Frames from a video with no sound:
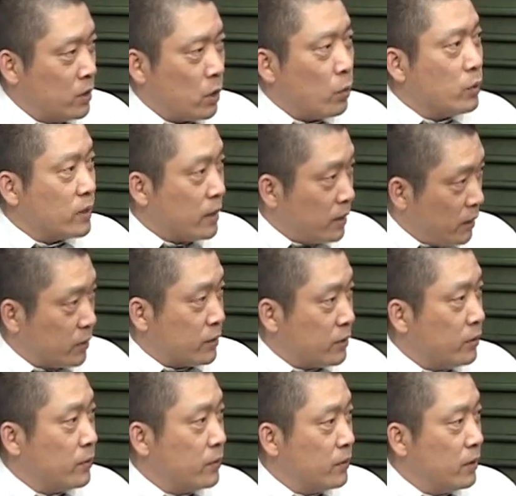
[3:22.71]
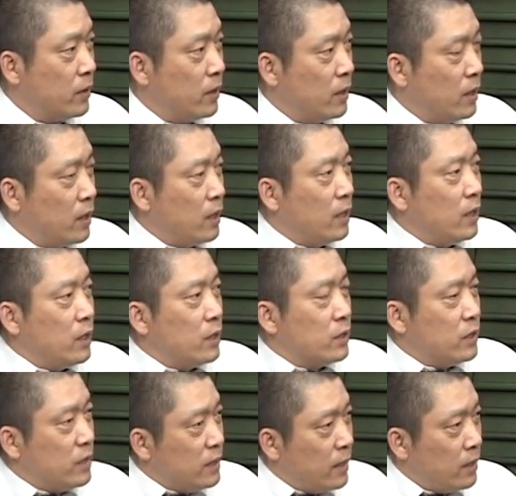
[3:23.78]
都是在这个时候。
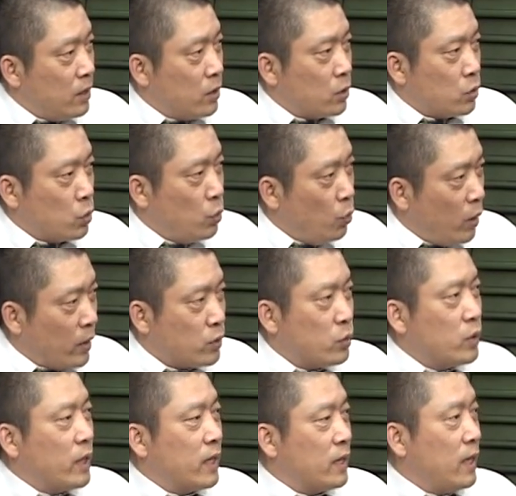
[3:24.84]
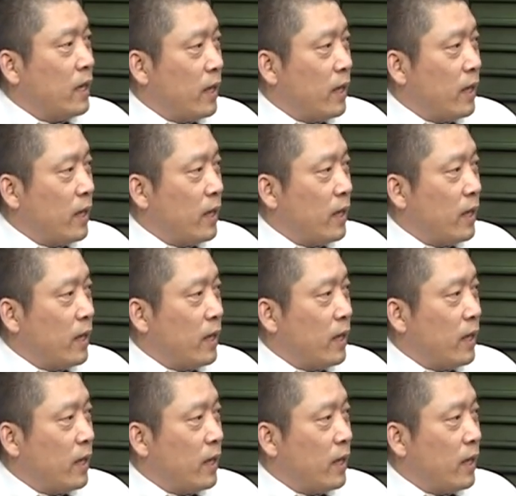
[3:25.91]
今年呢，突然出现一个等一